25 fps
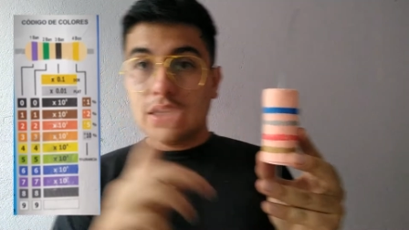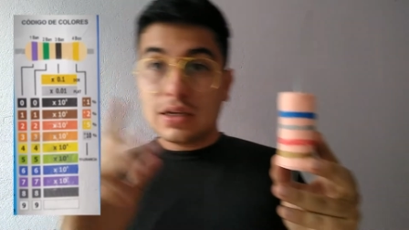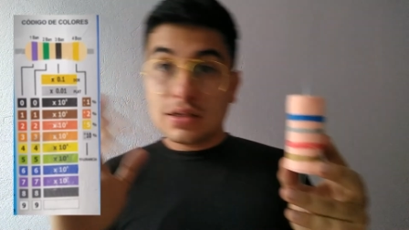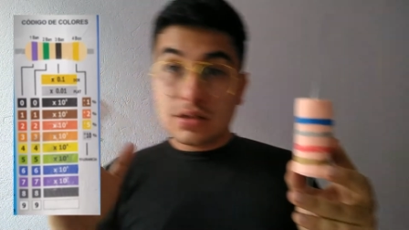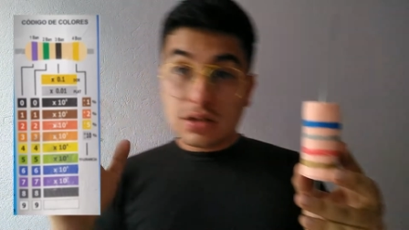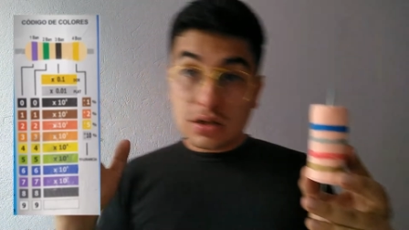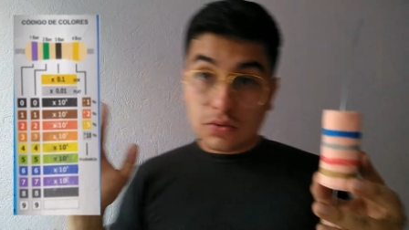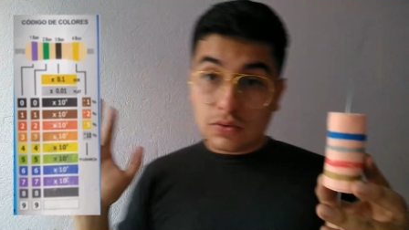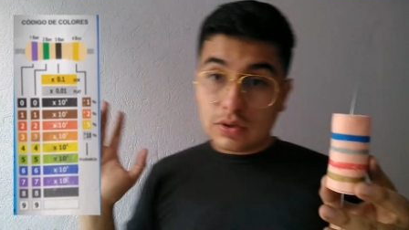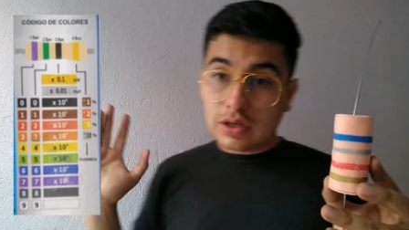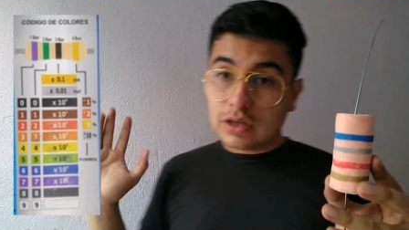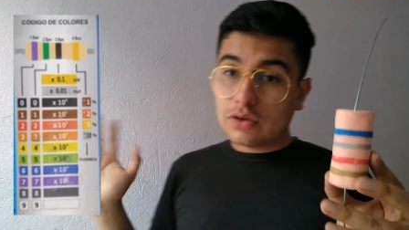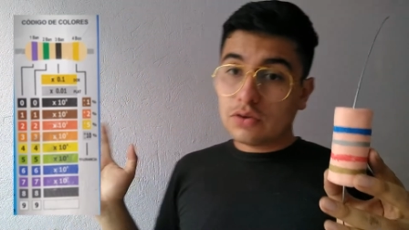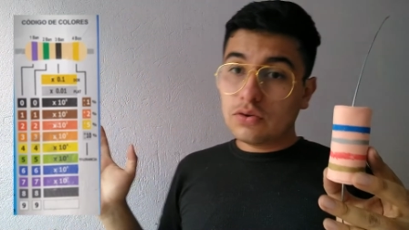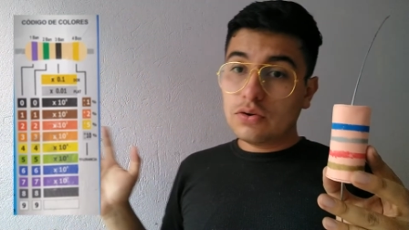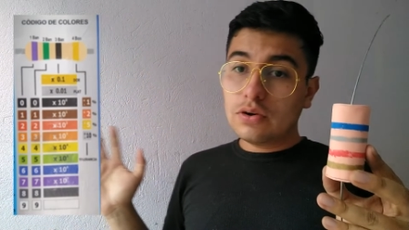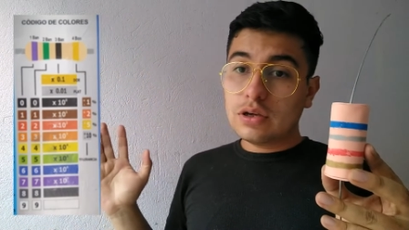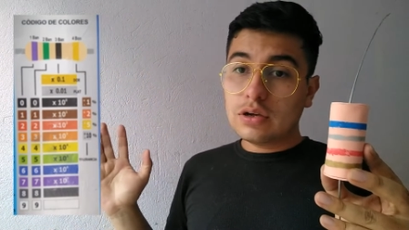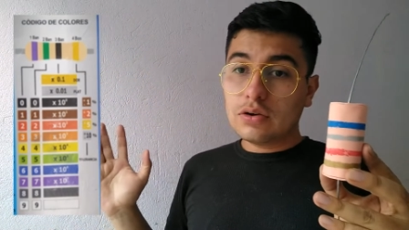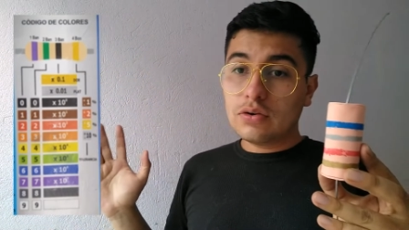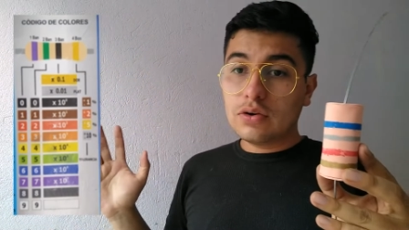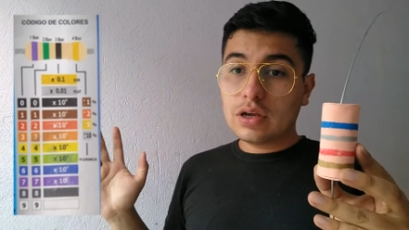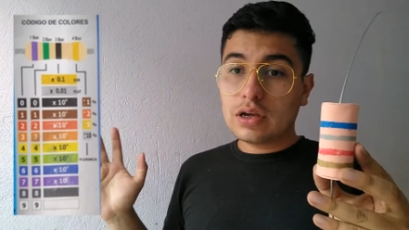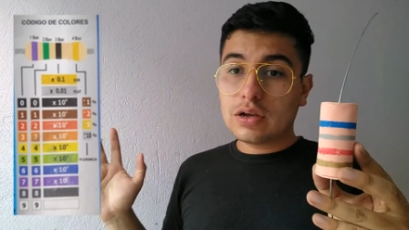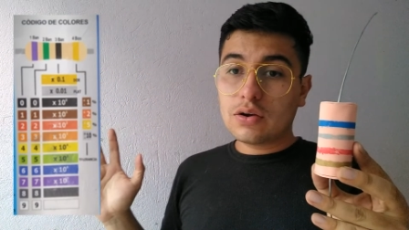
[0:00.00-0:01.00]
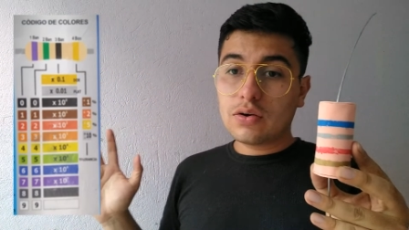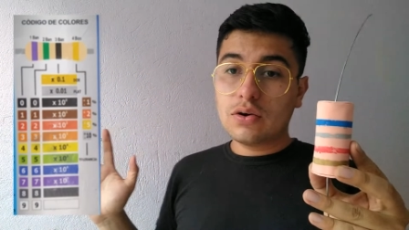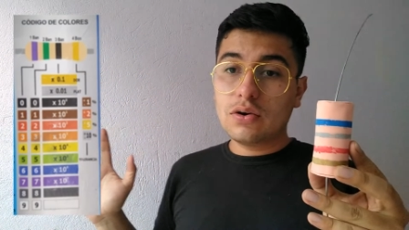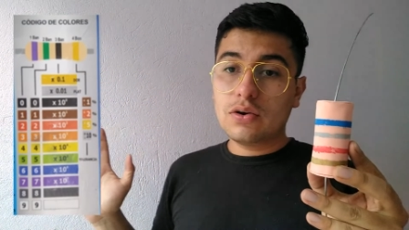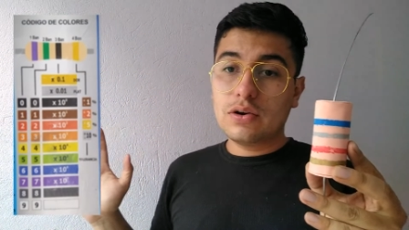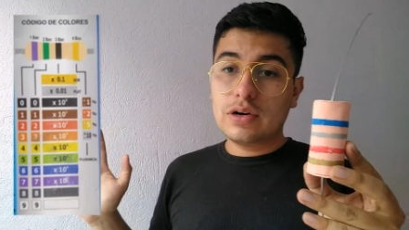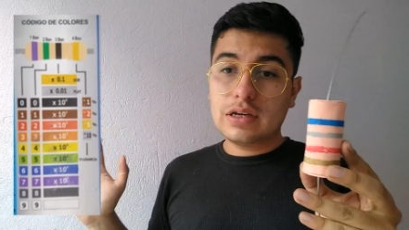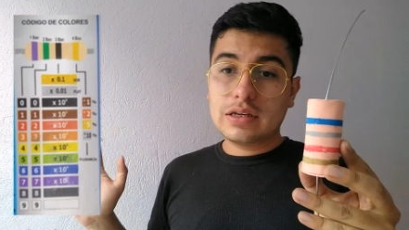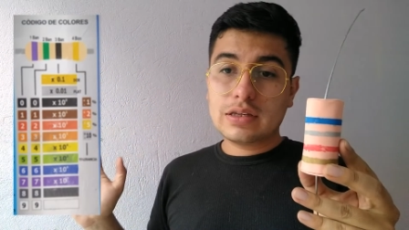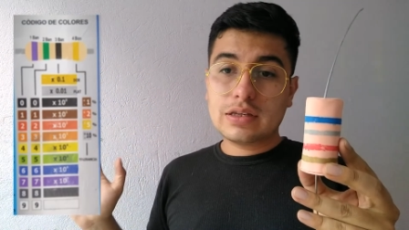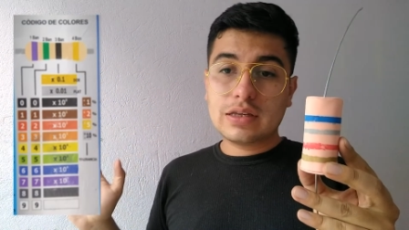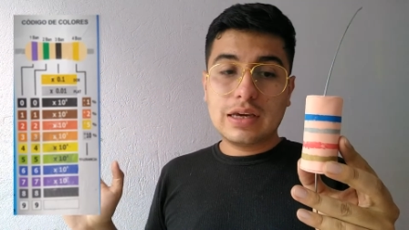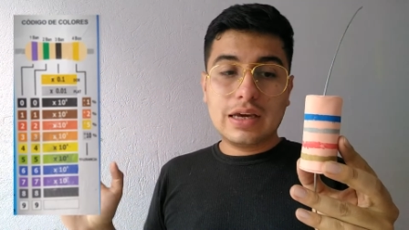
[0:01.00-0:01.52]
Según el código de
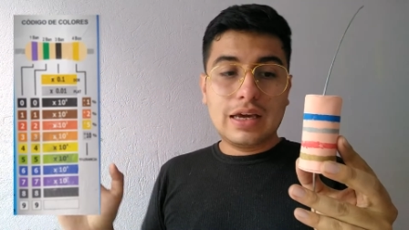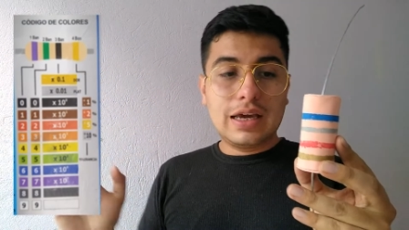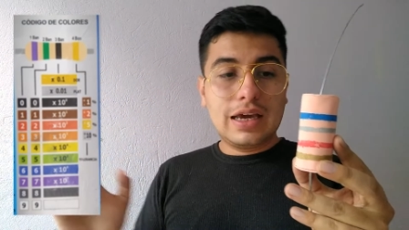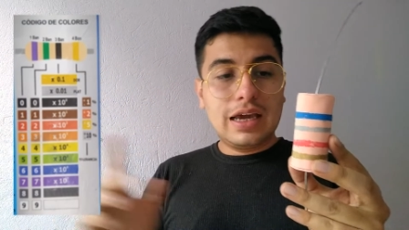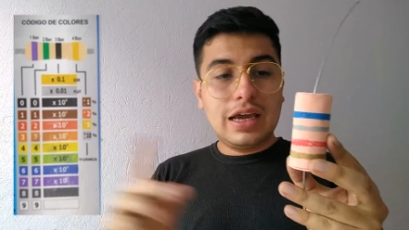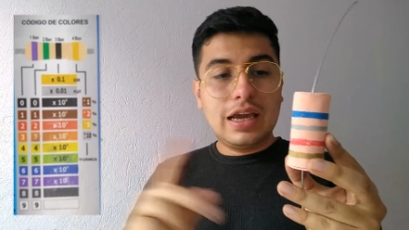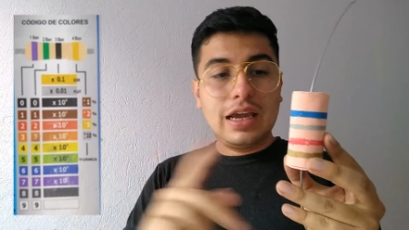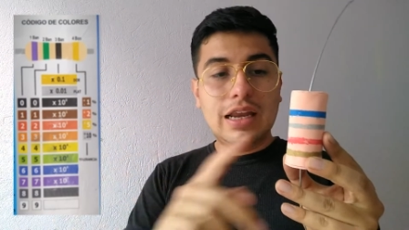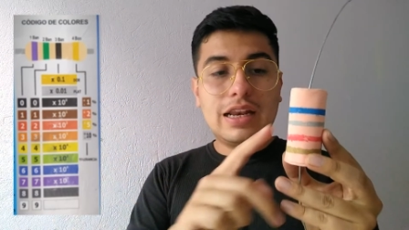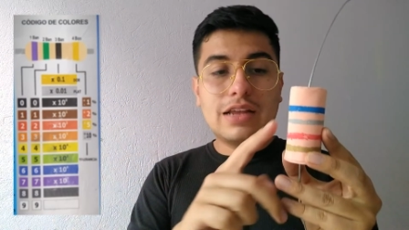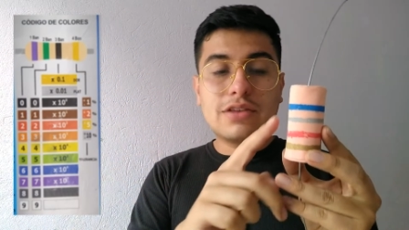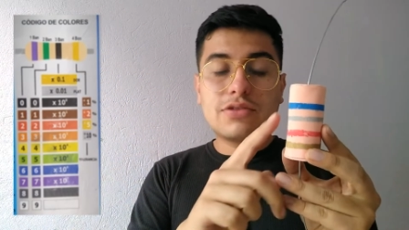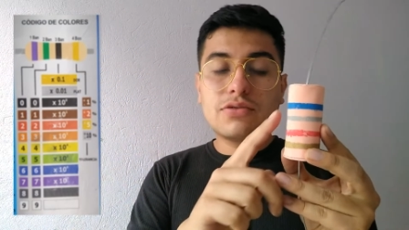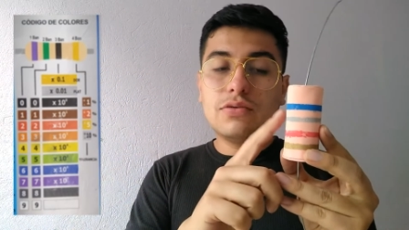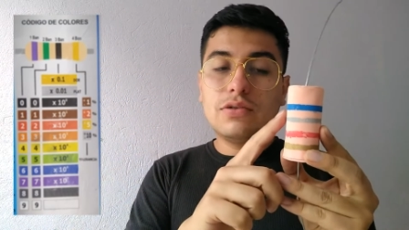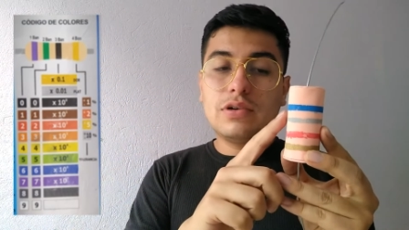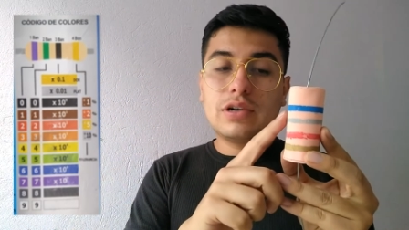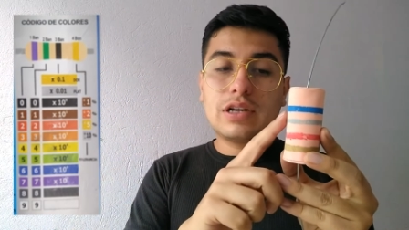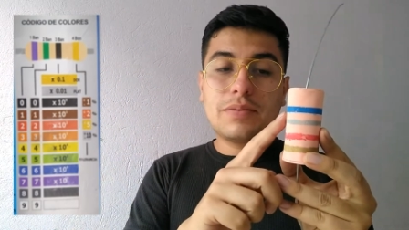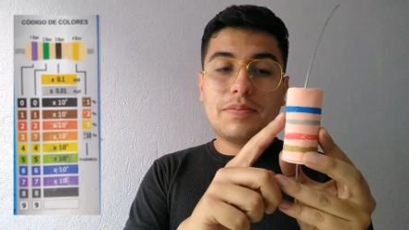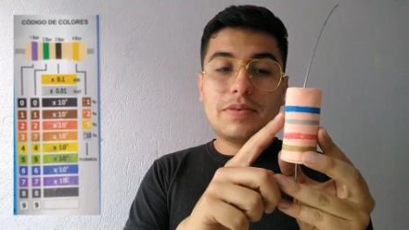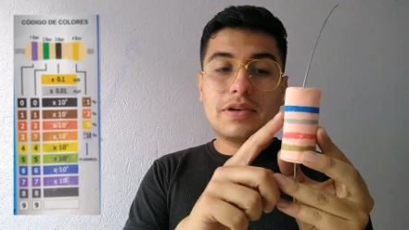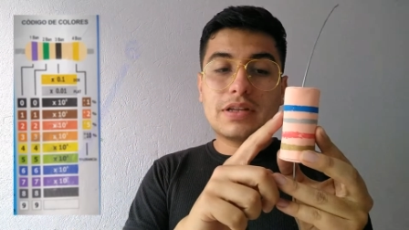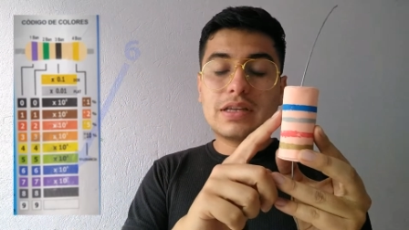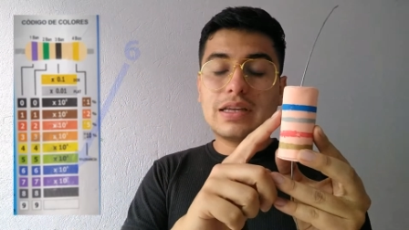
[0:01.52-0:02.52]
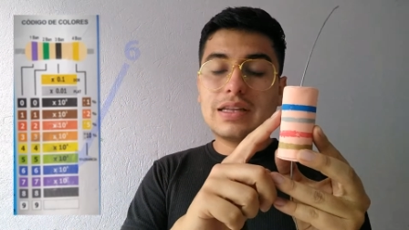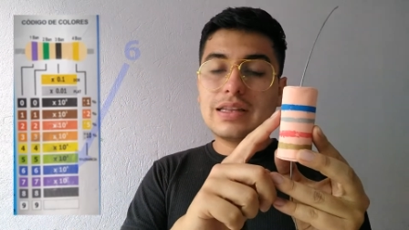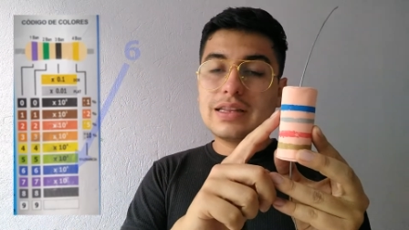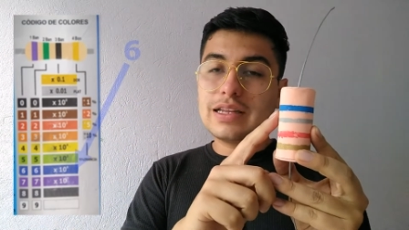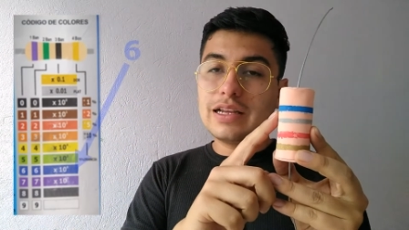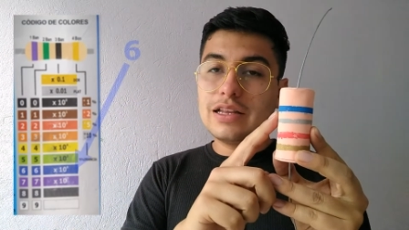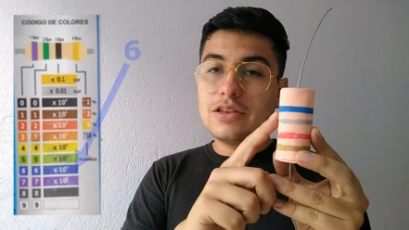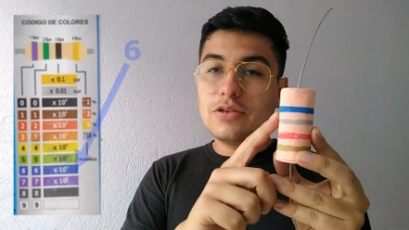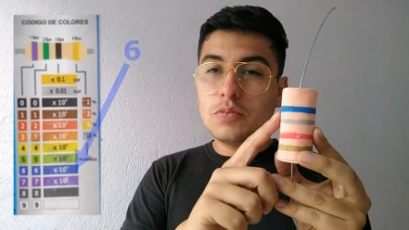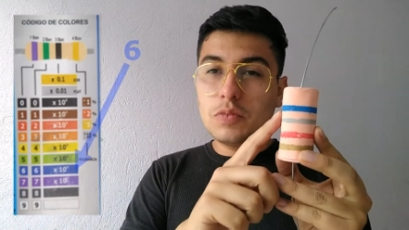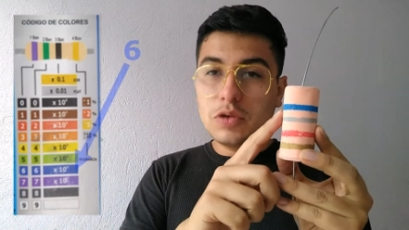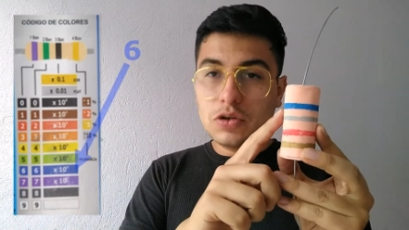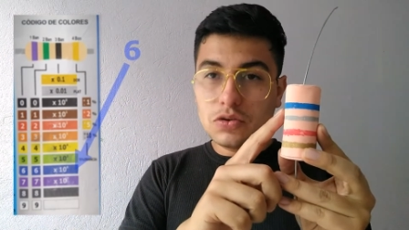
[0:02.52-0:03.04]
colores, el azul representa
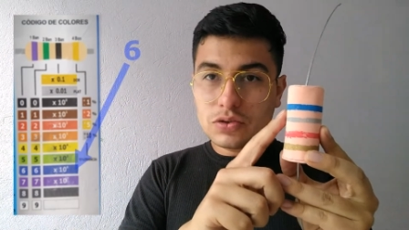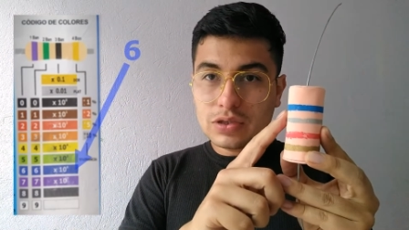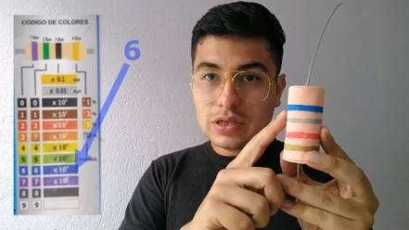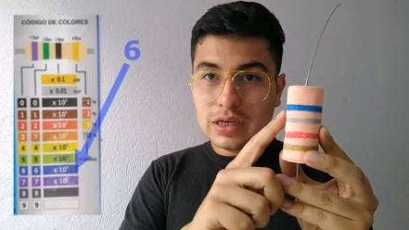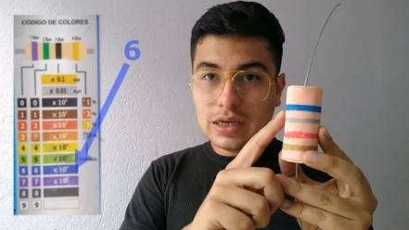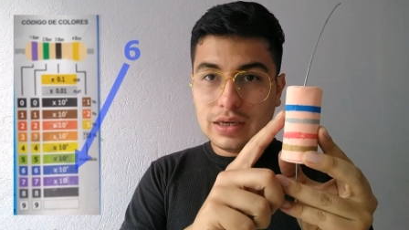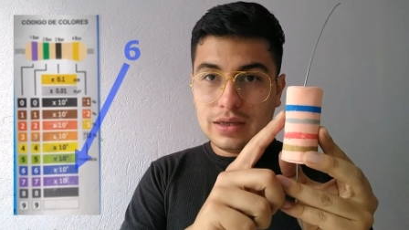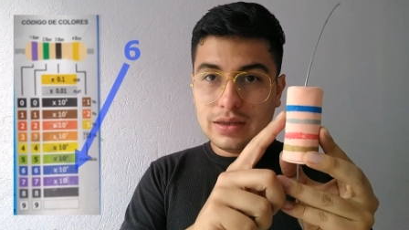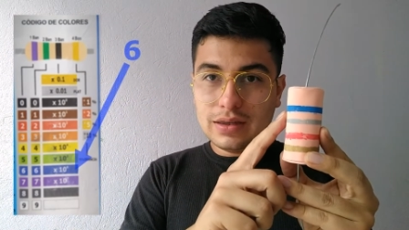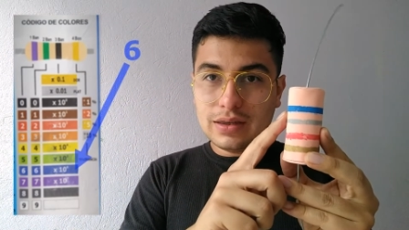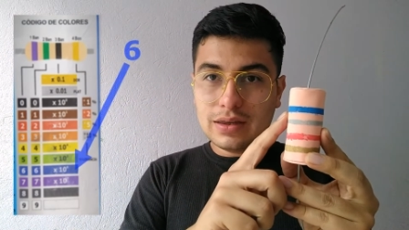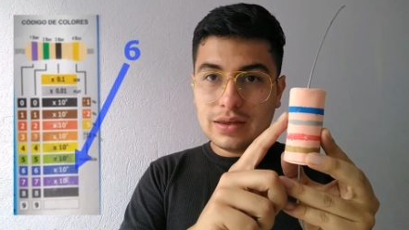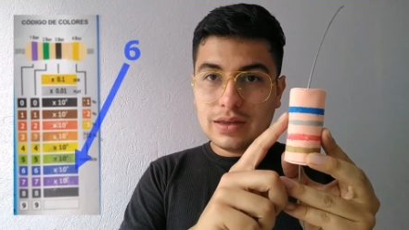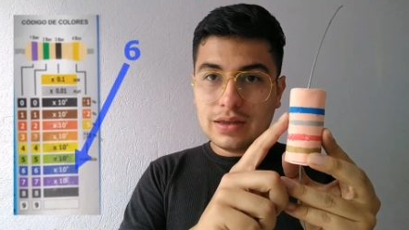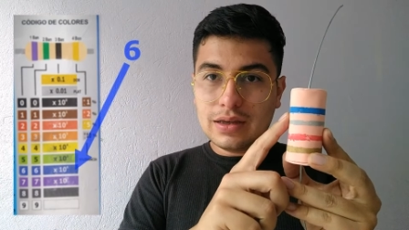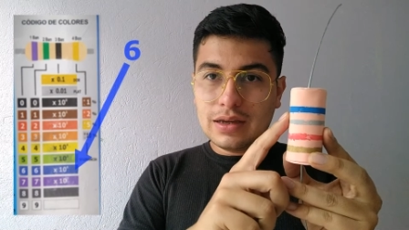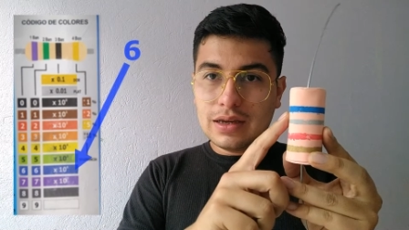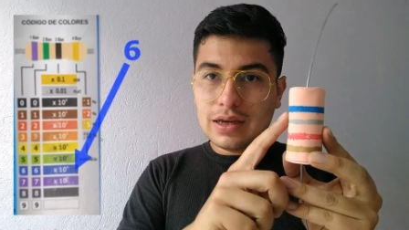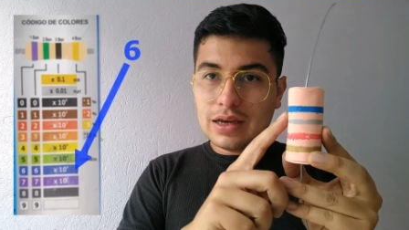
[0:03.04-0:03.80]
el número 6,